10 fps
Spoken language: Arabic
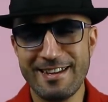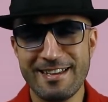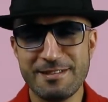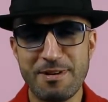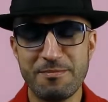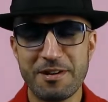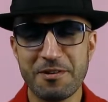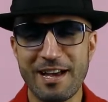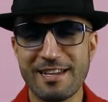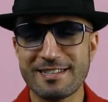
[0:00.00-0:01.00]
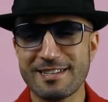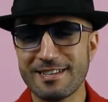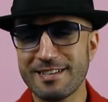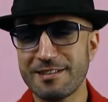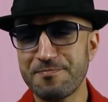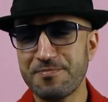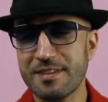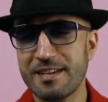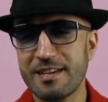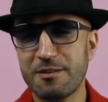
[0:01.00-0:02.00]
لا هذه ما عمرها وقعت آه،
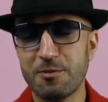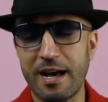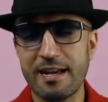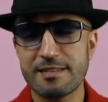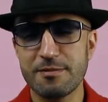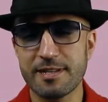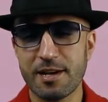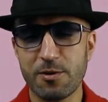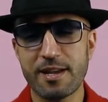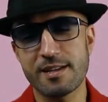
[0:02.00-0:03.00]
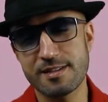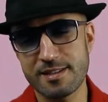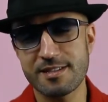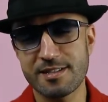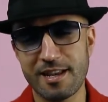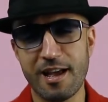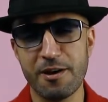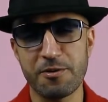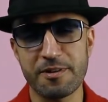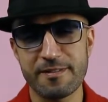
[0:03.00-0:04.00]
وقعت واحده اخرى شكل
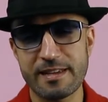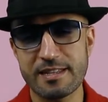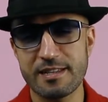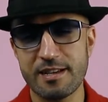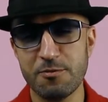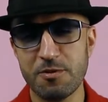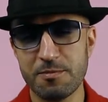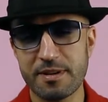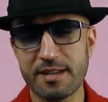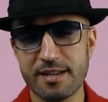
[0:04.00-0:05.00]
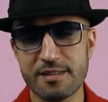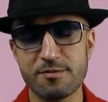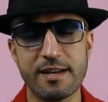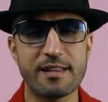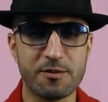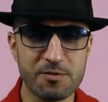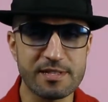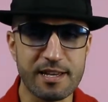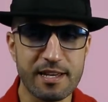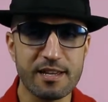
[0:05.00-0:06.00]
اخر هذه اول مره كنت واحد
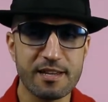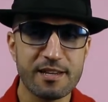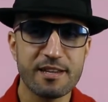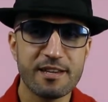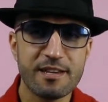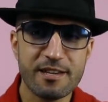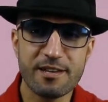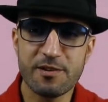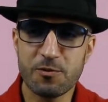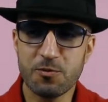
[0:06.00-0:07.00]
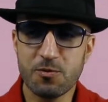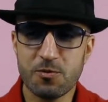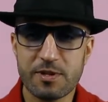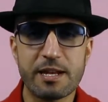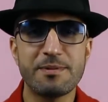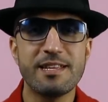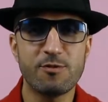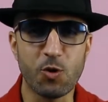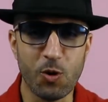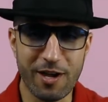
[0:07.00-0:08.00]
الكونسير وضربني الضو